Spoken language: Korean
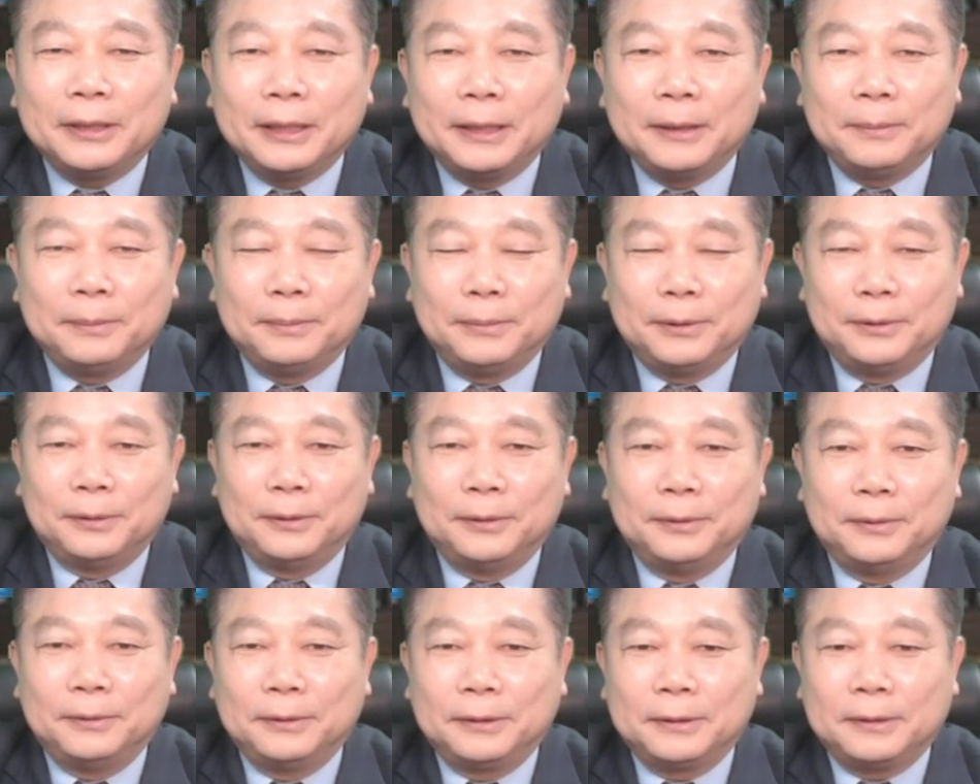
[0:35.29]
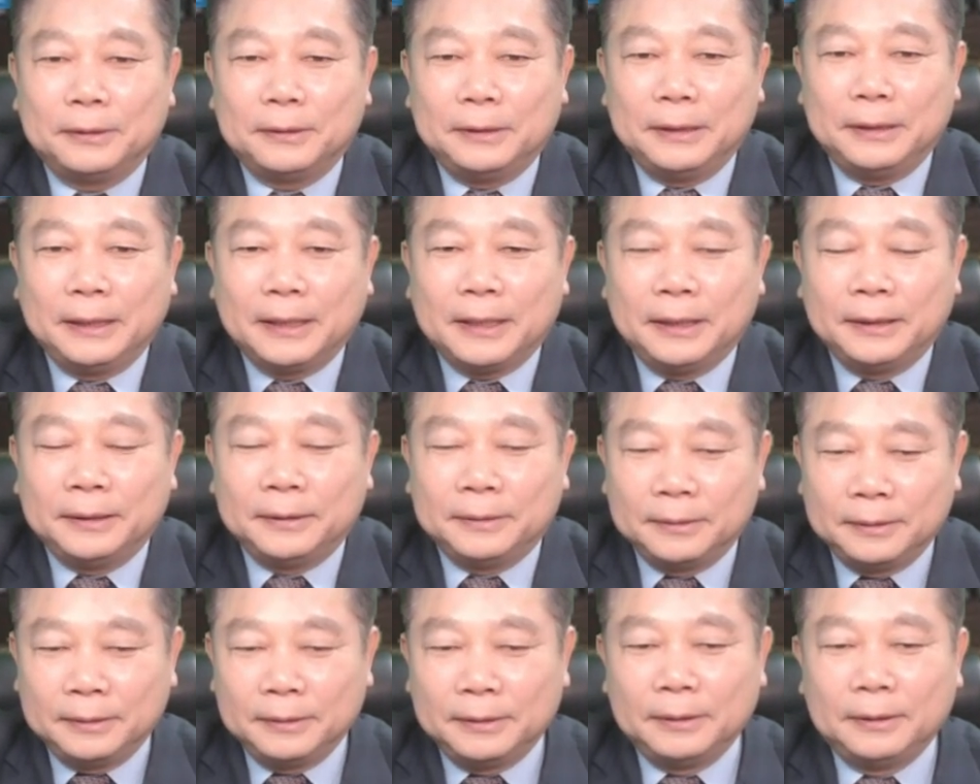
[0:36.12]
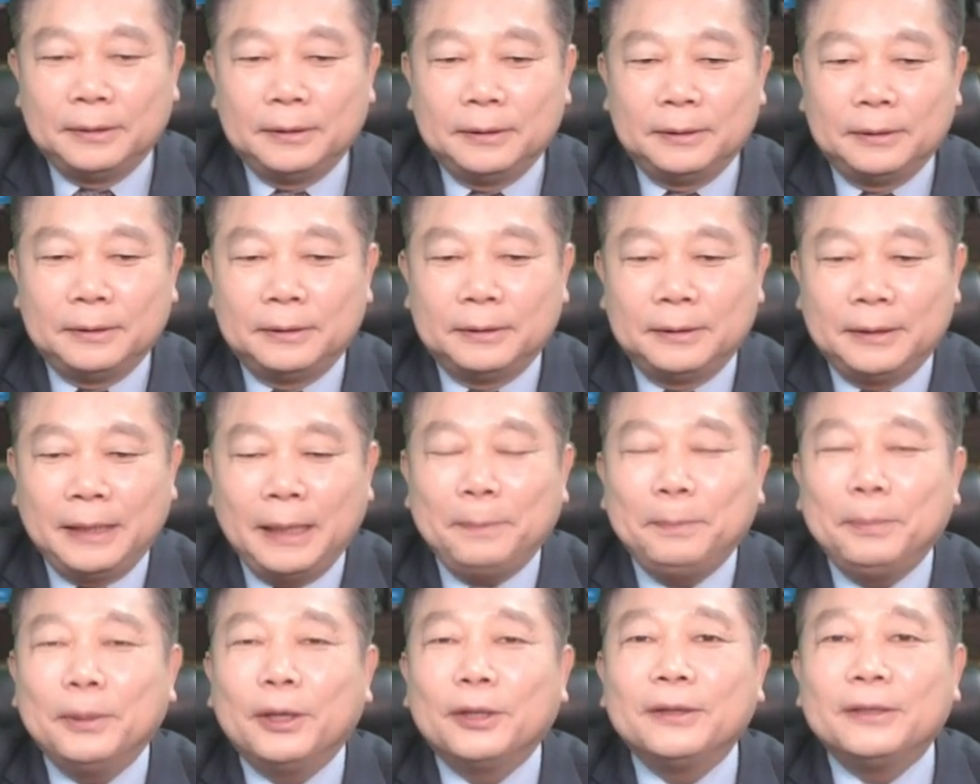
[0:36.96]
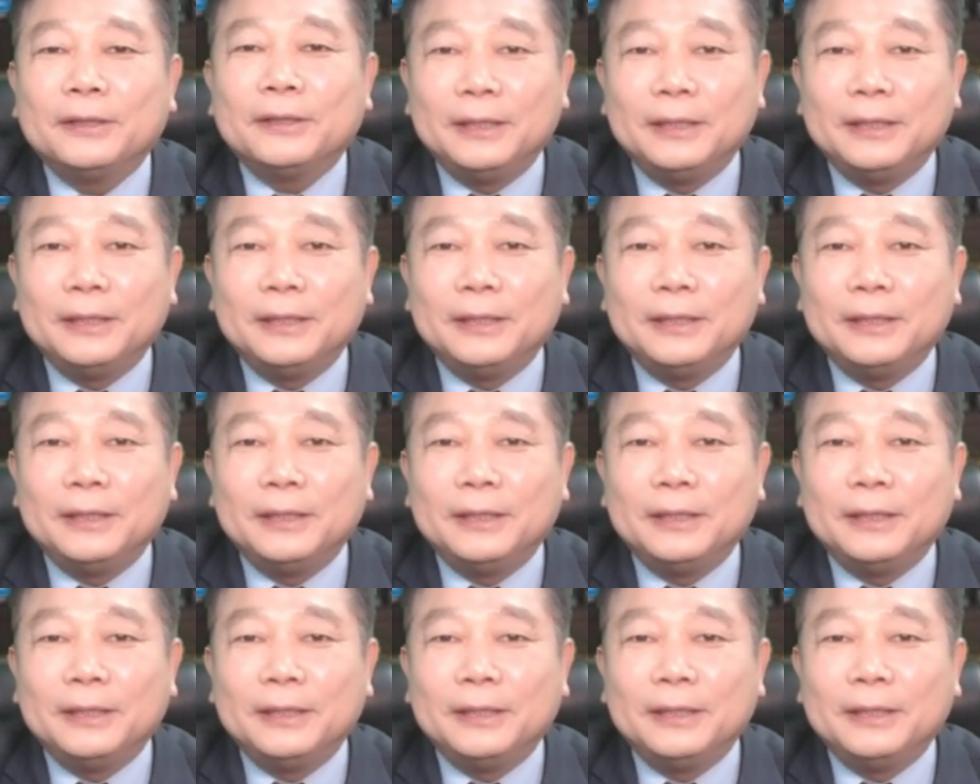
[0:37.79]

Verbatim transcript: 그냥 뭐 약간 햇볕